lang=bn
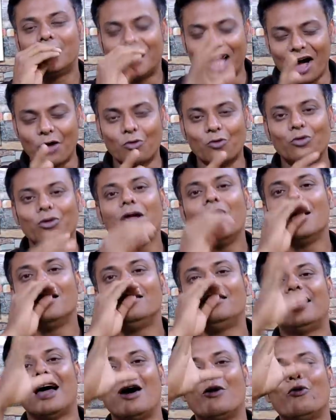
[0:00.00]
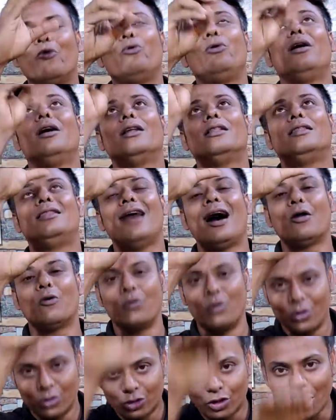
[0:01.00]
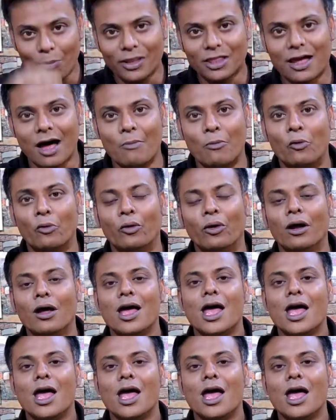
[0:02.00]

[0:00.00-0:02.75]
দারুণ দারুণ দারুণ তবে থামুন